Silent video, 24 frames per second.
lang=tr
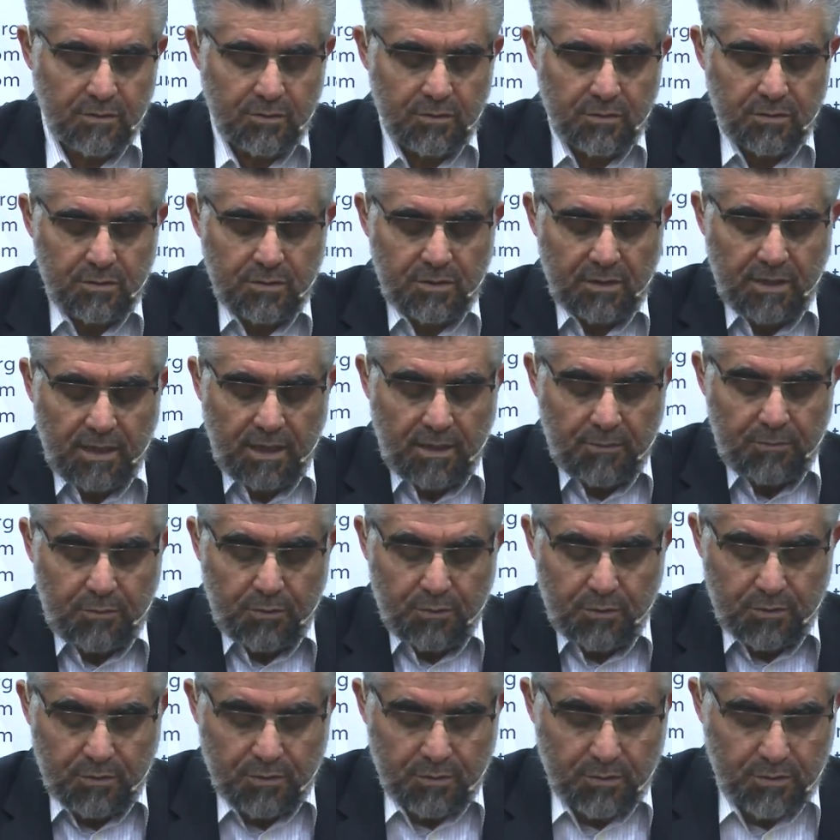şey
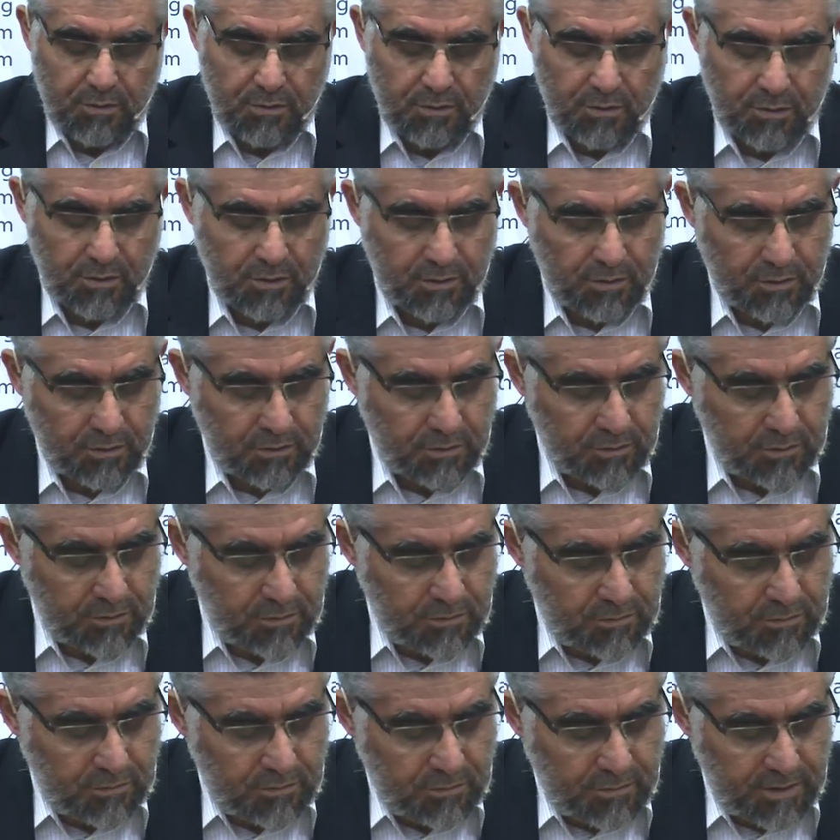yapıyor. E,
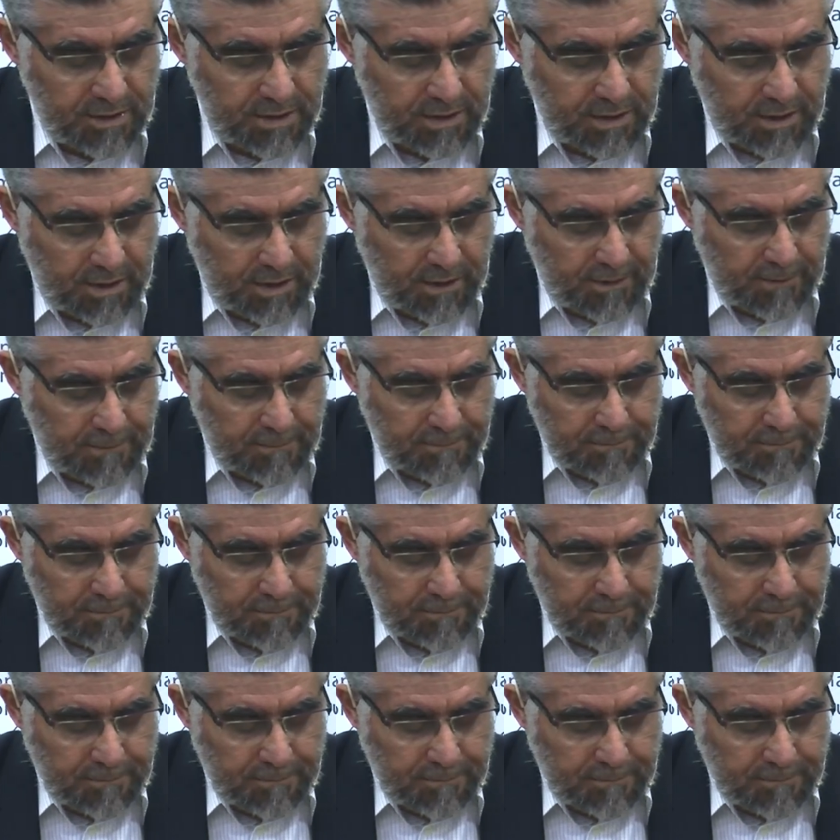mesela